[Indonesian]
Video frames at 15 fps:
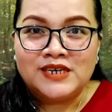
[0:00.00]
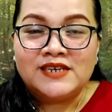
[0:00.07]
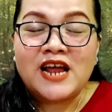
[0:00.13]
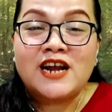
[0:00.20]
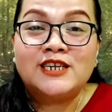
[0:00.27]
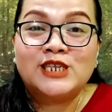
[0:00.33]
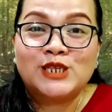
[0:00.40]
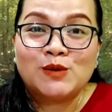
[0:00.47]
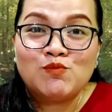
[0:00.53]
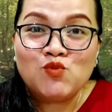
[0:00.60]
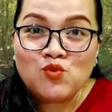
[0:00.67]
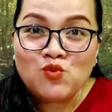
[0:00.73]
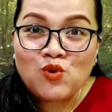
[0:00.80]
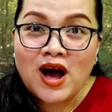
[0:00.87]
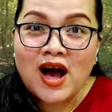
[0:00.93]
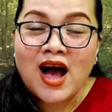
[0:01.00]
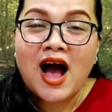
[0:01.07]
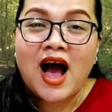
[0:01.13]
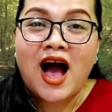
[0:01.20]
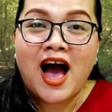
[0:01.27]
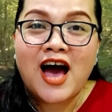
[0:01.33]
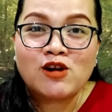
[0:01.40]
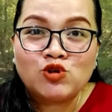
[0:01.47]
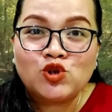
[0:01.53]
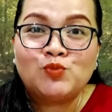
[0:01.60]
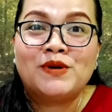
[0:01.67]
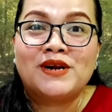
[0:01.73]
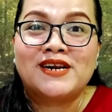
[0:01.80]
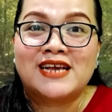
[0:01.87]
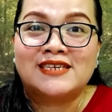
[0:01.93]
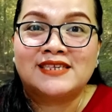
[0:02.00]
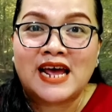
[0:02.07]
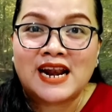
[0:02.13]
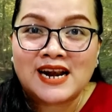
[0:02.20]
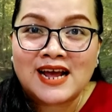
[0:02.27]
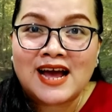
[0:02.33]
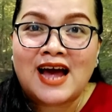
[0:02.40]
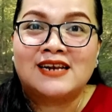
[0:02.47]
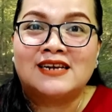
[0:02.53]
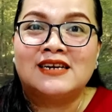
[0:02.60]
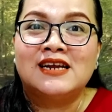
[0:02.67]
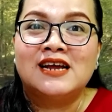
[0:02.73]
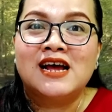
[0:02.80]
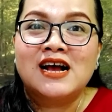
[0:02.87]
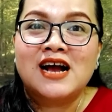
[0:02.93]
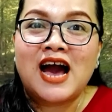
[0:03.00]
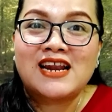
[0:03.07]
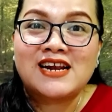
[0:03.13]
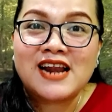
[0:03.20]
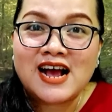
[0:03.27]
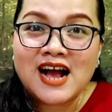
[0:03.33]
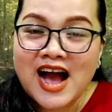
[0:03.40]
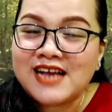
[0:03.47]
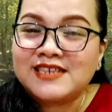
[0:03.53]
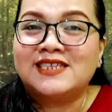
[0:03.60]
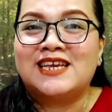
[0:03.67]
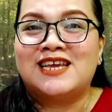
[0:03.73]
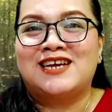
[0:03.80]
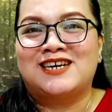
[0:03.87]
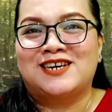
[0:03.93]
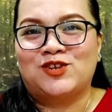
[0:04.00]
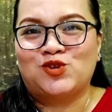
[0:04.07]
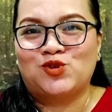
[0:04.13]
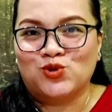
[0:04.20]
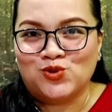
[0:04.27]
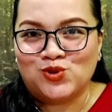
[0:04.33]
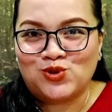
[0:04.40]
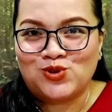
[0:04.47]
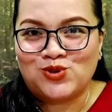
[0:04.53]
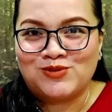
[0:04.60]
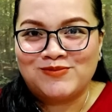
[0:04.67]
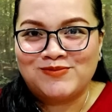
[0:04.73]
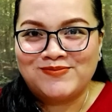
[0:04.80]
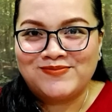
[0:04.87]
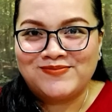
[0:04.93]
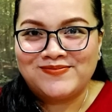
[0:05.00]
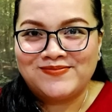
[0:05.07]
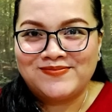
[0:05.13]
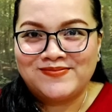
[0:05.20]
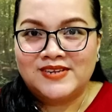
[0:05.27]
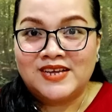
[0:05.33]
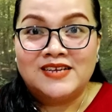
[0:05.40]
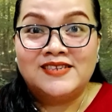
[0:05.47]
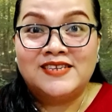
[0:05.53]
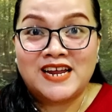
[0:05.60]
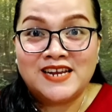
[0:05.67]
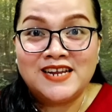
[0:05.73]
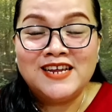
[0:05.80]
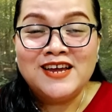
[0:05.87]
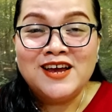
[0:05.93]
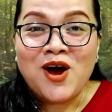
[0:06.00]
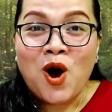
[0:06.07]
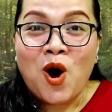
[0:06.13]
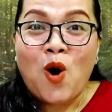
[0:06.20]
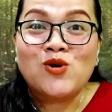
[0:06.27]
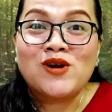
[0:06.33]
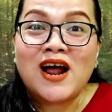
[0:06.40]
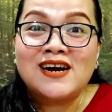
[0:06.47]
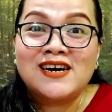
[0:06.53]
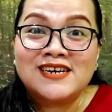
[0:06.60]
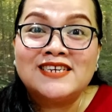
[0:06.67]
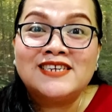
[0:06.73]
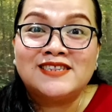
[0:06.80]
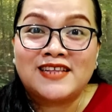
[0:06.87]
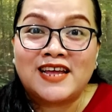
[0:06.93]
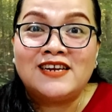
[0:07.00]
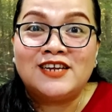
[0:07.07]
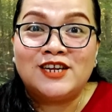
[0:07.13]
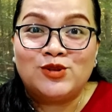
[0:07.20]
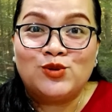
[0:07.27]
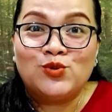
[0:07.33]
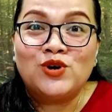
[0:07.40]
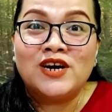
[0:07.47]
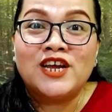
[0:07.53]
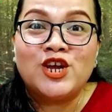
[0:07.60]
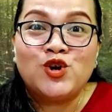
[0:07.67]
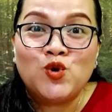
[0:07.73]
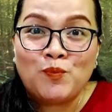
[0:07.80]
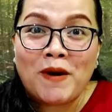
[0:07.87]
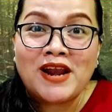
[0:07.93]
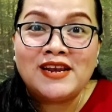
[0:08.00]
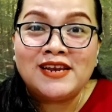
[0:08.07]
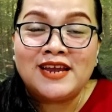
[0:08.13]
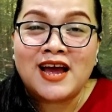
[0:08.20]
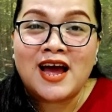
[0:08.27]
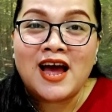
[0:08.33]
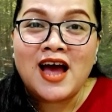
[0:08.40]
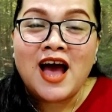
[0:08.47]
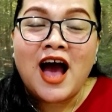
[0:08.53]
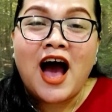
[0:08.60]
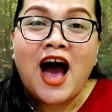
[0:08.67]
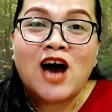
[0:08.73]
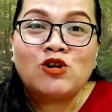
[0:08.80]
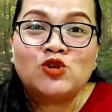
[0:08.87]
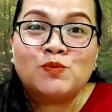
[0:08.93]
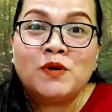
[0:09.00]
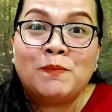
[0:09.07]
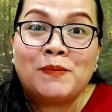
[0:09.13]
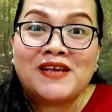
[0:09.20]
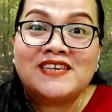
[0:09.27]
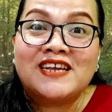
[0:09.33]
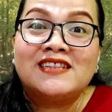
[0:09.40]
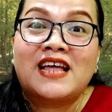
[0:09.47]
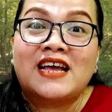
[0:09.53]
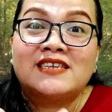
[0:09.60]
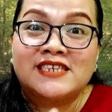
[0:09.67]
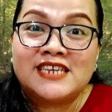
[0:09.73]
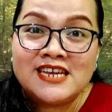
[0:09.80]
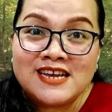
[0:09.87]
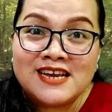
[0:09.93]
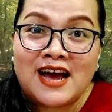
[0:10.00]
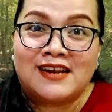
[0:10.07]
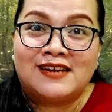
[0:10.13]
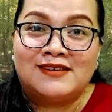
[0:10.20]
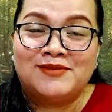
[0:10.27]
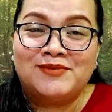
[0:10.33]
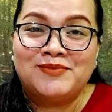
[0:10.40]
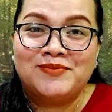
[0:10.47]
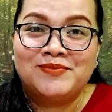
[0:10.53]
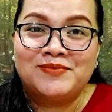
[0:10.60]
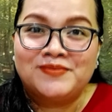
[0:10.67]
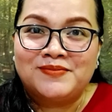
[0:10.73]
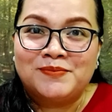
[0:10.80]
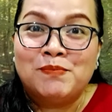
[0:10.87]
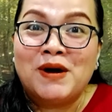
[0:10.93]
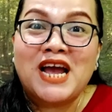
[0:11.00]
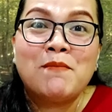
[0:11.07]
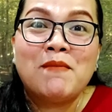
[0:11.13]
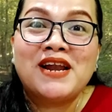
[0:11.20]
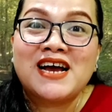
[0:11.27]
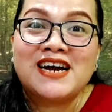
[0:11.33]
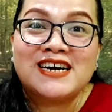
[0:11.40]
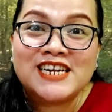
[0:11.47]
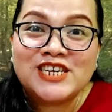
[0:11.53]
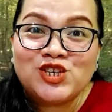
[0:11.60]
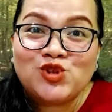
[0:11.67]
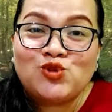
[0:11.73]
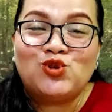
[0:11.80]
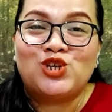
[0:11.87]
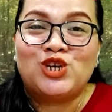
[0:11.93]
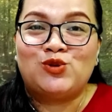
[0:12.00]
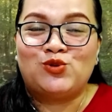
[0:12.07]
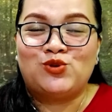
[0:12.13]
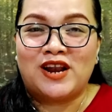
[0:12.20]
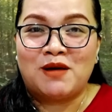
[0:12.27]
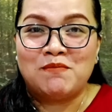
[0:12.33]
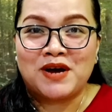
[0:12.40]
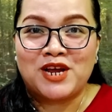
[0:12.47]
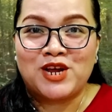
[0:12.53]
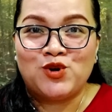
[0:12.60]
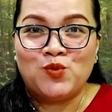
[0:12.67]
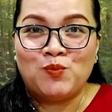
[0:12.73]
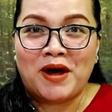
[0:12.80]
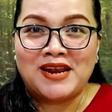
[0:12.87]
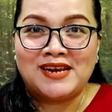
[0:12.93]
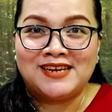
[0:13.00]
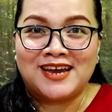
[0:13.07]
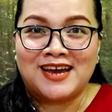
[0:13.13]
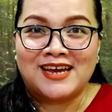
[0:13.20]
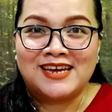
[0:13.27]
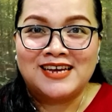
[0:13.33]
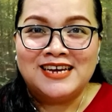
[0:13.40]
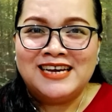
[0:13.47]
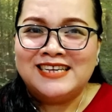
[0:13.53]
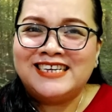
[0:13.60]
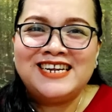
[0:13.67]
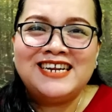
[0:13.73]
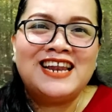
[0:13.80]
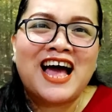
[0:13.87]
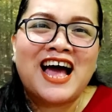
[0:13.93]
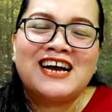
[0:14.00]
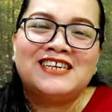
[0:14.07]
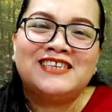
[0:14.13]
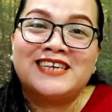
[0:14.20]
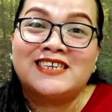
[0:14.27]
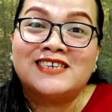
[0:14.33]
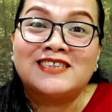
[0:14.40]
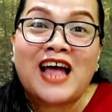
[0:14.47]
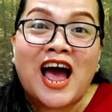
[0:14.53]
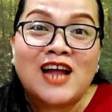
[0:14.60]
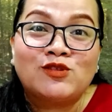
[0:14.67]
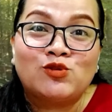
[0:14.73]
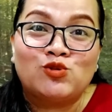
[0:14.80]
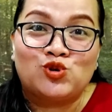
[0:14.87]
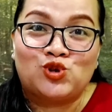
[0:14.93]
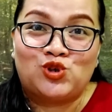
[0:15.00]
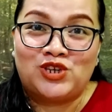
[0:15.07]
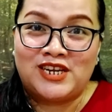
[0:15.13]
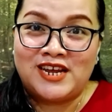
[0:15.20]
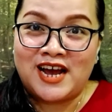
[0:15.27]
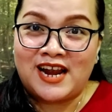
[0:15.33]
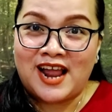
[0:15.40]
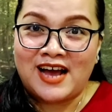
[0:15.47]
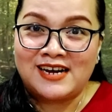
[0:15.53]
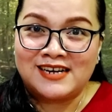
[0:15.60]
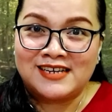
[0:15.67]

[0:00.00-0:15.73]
dan semua harus berdasarkan karena kasih Kristus. Jadi, orang Kristen itu kehidupannya harus mempresentasikan bagaimana Kristus itu dalam kehidupannya. Jadi langencah status jadi kalak